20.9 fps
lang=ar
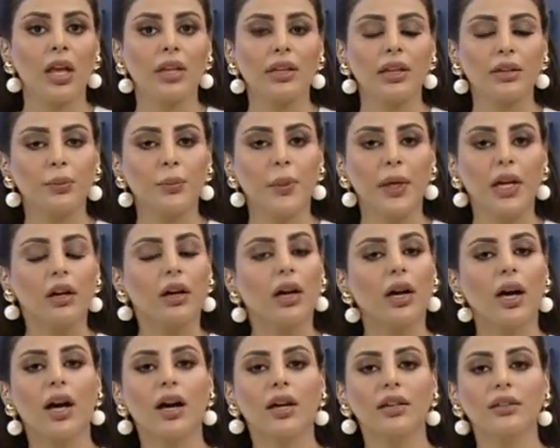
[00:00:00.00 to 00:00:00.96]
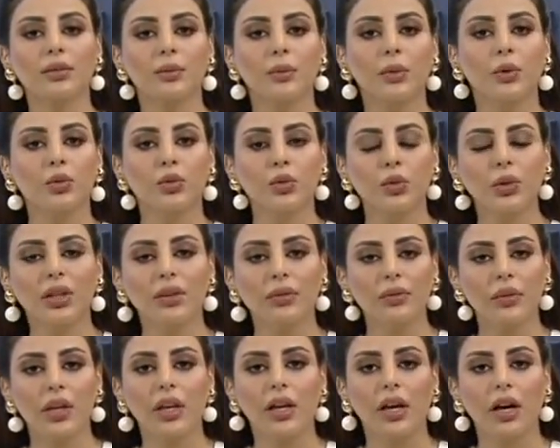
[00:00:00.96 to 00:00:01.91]
تطبيقات موجودة
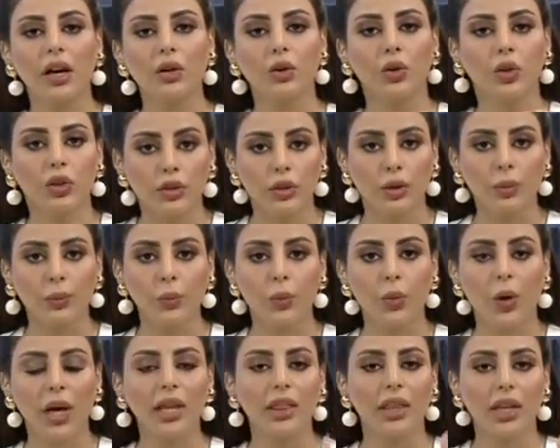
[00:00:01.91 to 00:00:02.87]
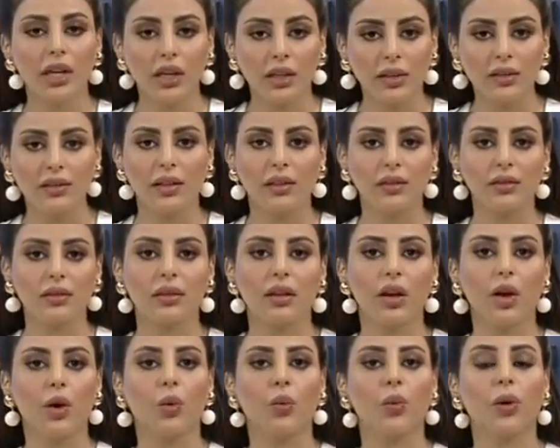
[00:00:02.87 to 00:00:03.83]
فيها كتب وأيضا قصص
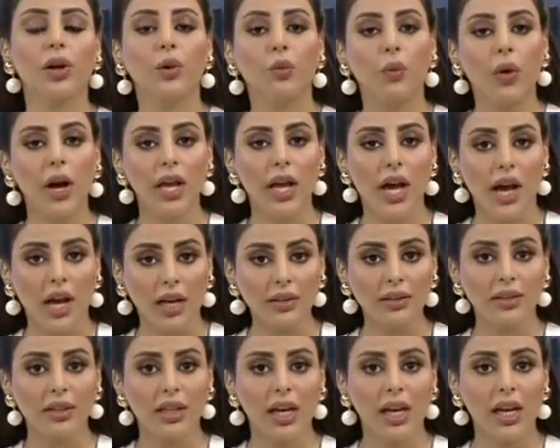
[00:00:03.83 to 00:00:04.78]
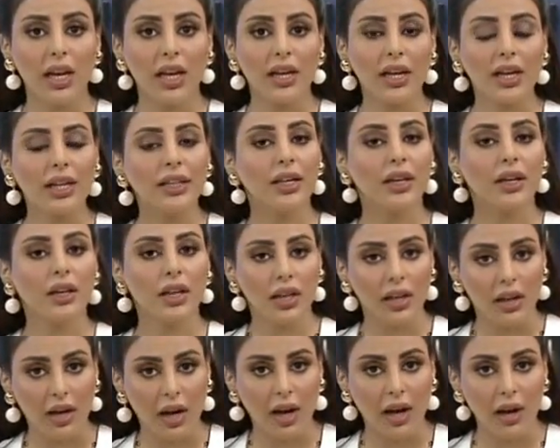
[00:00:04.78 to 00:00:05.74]
وروايات نقدر
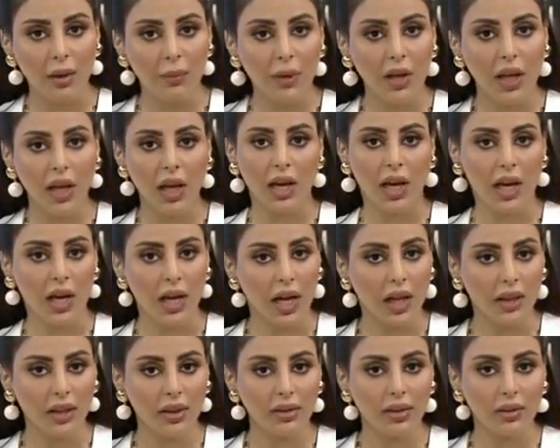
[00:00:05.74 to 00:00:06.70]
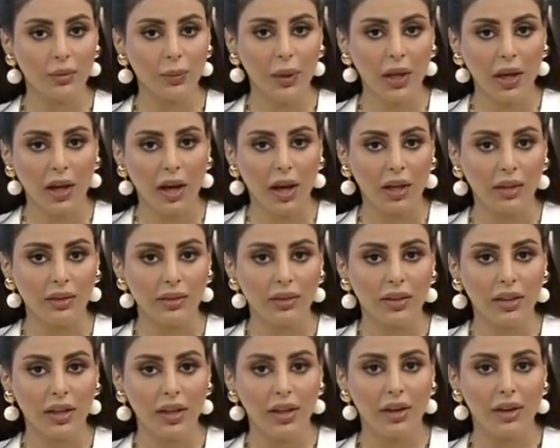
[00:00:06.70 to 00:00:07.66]
نقراها من خلال هذه التطبيقات
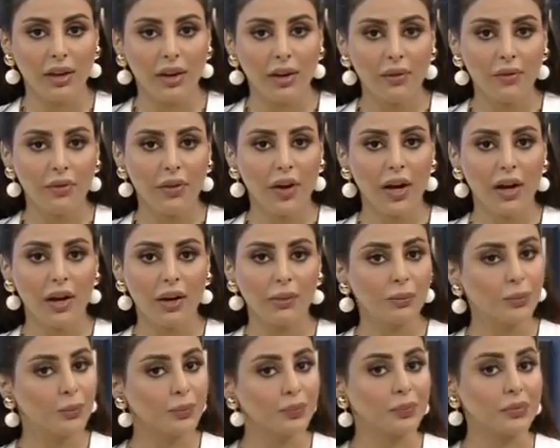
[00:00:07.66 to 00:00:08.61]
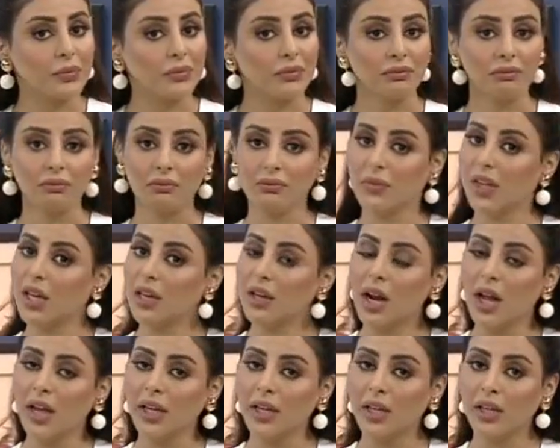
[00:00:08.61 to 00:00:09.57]

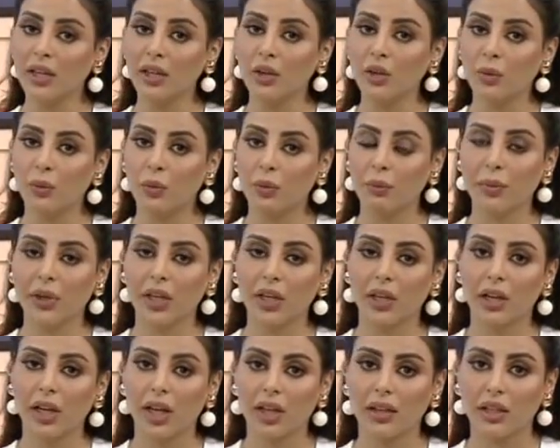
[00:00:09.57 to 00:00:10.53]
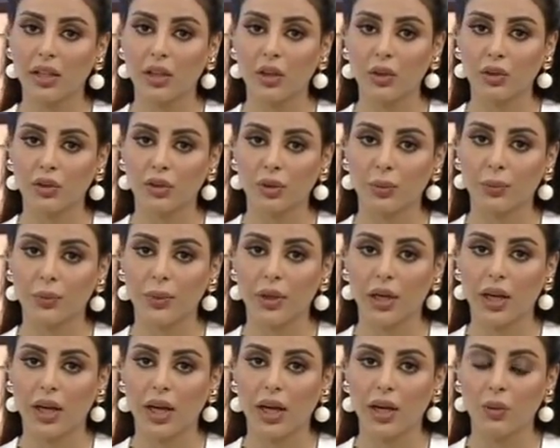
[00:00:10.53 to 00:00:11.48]
فرأيي أنه ممكن هذه الكتب
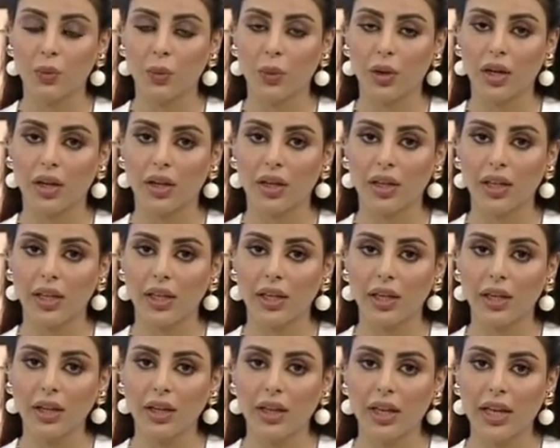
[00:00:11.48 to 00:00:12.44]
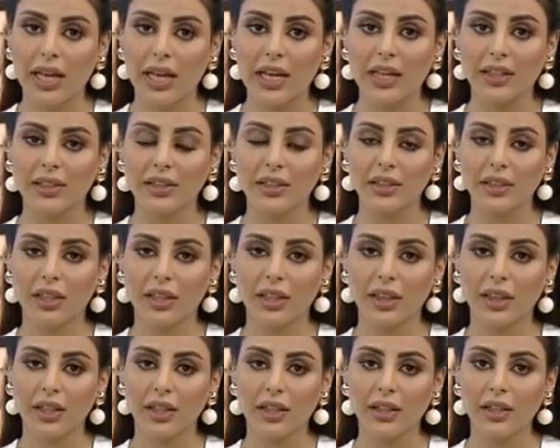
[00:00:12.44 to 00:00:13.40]
الورقية
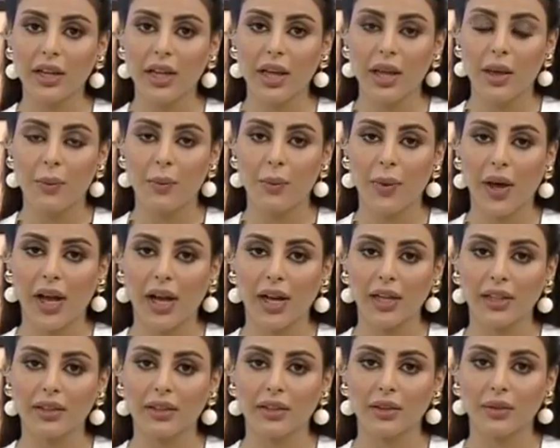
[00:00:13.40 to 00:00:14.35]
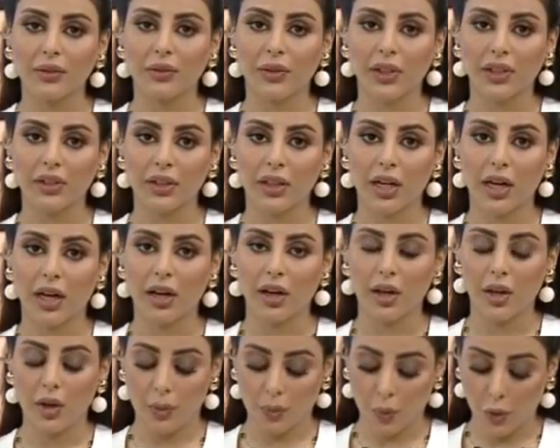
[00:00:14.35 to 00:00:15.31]
تندثر بعد فترة
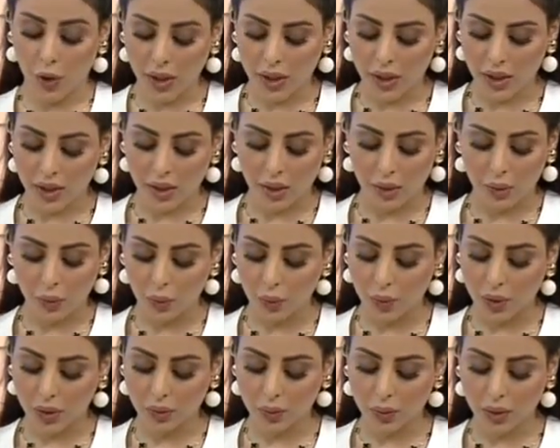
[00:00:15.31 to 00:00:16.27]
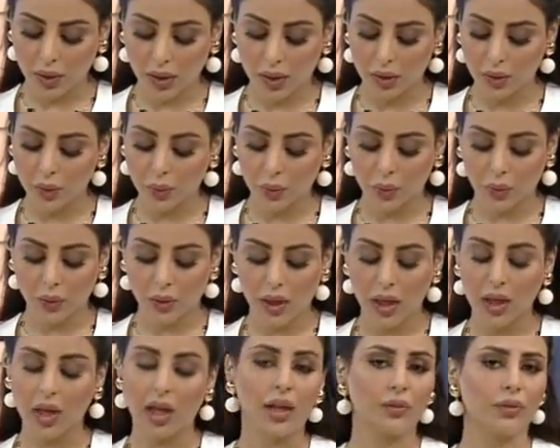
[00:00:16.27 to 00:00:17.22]
معينة وأتوقع أنه
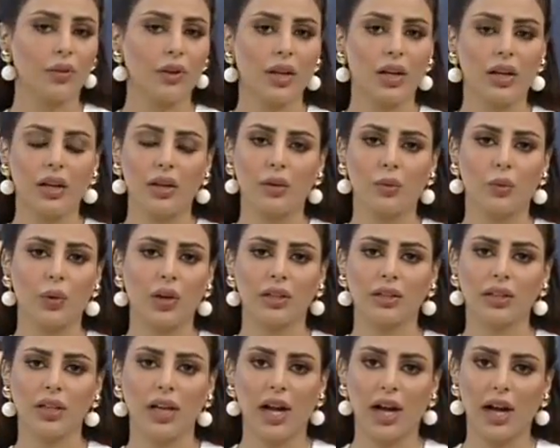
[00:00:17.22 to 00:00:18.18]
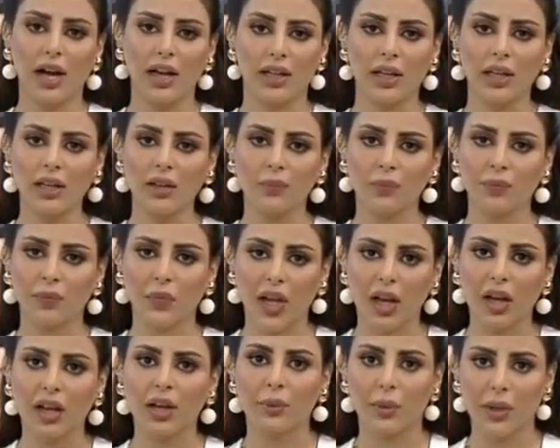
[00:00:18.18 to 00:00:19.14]
في الوقت الحالي
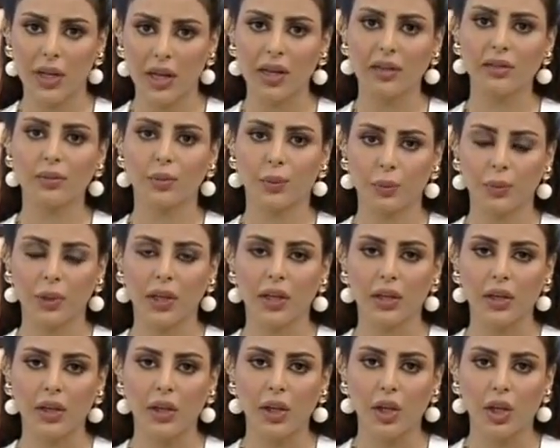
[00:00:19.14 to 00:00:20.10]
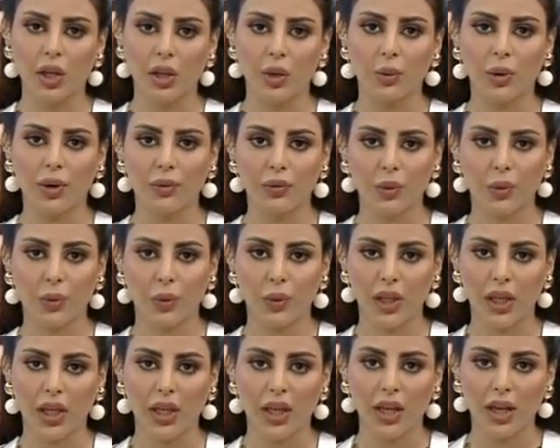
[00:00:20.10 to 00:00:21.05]
أغلب الناس ممكن
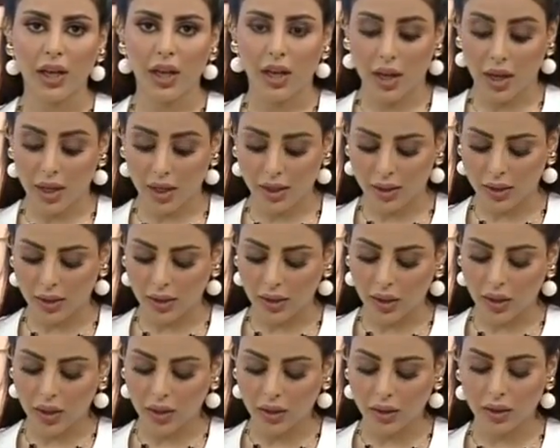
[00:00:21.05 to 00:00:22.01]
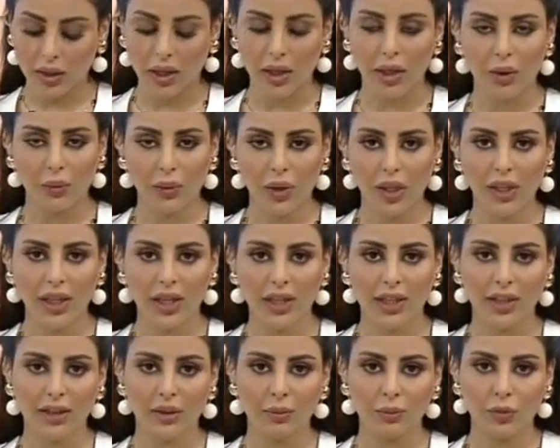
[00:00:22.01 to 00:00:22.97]
يوافقوني هذا الرأي ونحن
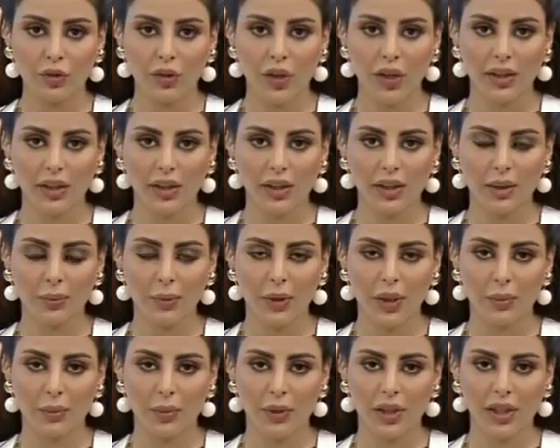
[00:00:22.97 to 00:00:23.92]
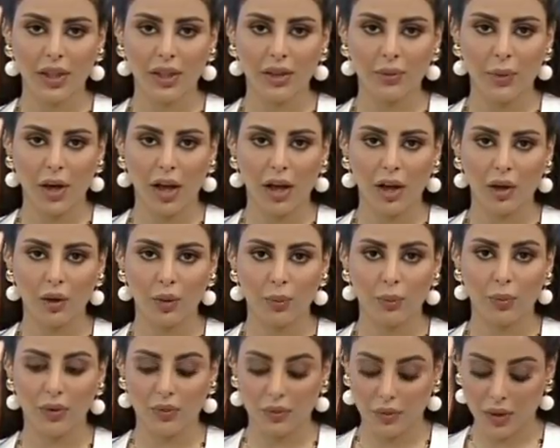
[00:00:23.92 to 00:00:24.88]
أكيد مشاهدينا مكملين
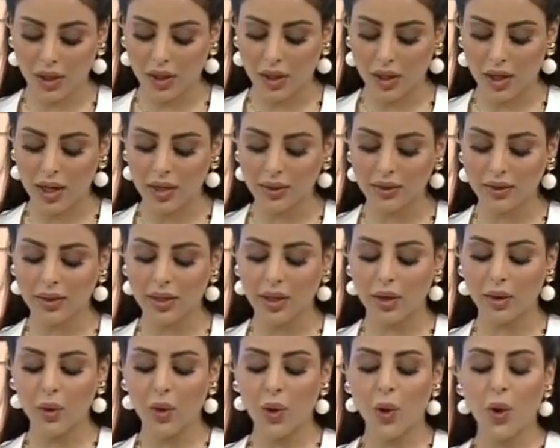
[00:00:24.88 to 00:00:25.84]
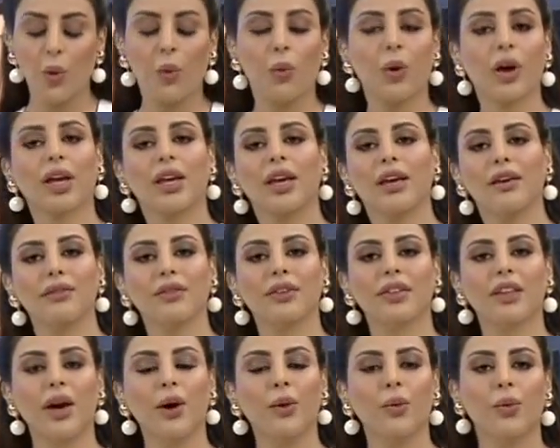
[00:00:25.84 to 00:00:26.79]
معاكم بفقراتنا وكيف
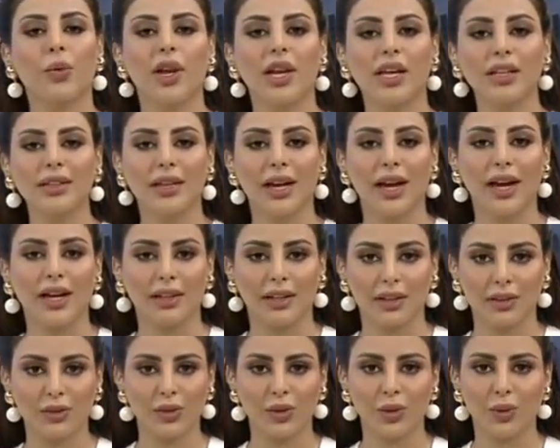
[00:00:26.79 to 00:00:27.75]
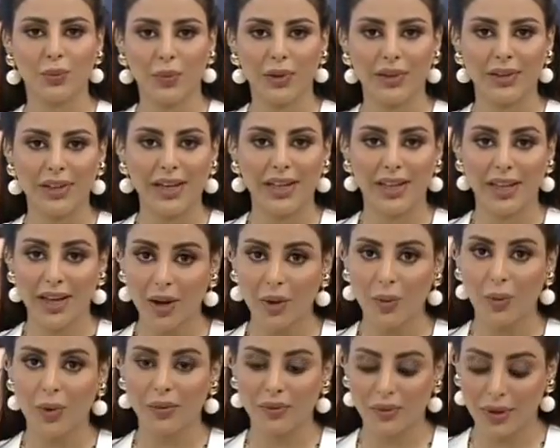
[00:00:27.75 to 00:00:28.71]
تحولت عادة شربة
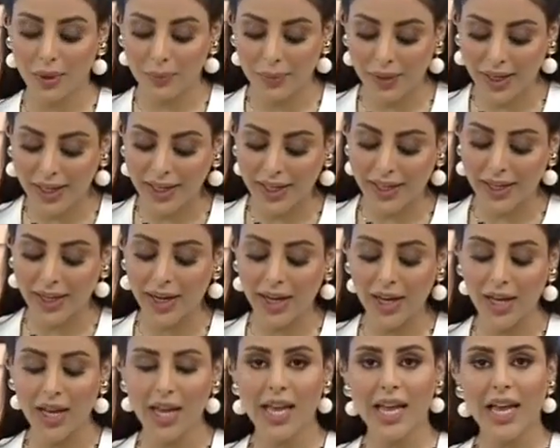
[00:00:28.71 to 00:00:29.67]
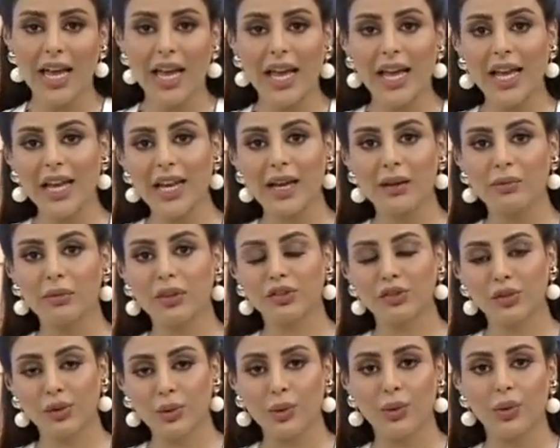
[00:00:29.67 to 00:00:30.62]
القهوة في أمريكا إلى
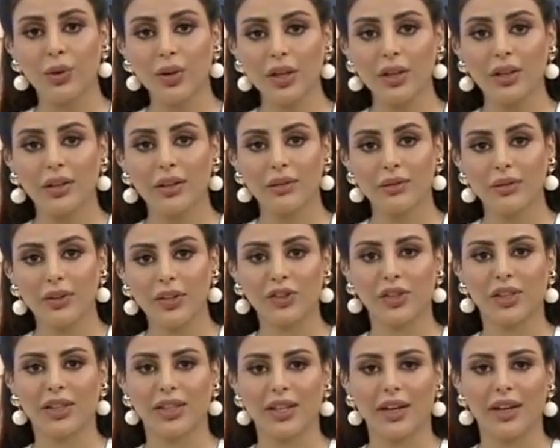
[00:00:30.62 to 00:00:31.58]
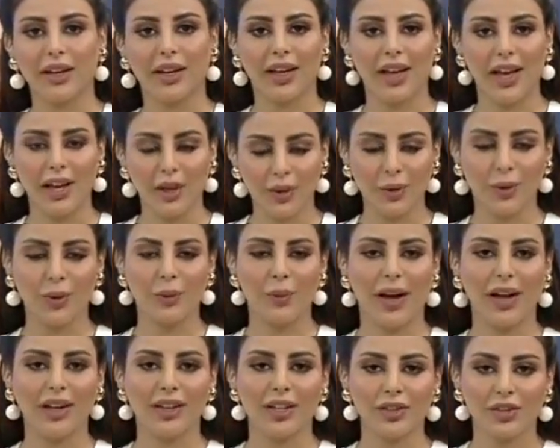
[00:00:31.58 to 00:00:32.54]
مشروع في جدة حيكونوا
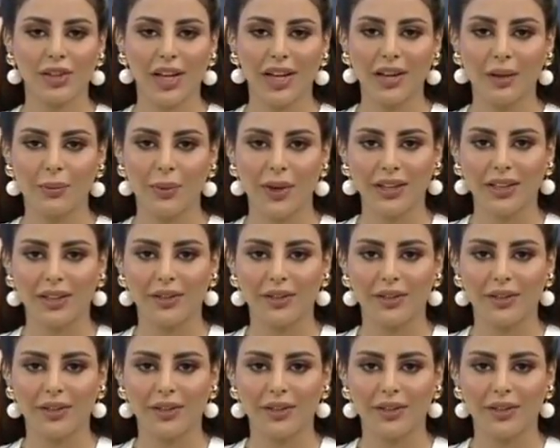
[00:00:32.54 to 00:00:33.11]
معنا إن شاء الله بعد